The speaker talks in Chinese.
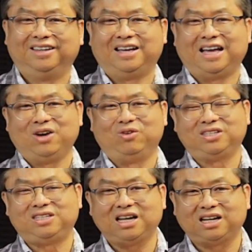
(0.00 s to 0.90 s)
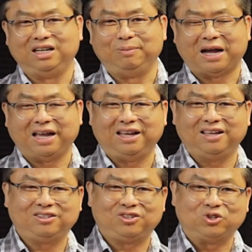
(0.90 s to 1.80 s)
哎呀，我这个礼拜
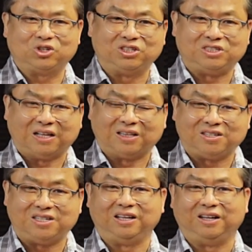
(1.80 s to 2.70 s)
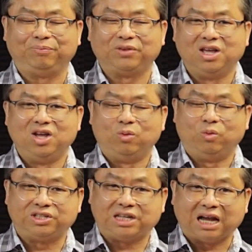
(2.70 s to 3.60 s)
呢，就是讲到这里，
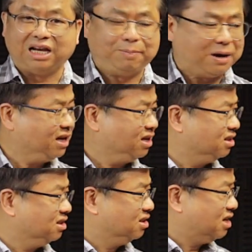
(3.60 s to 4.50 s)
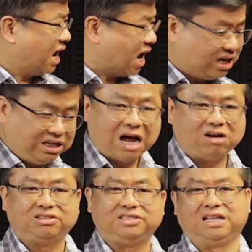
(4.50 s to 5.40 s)
我下个礼拜呢还
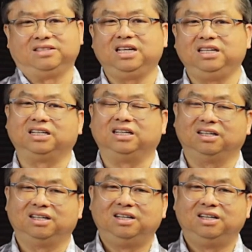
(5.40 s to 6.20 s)
要讲这一个，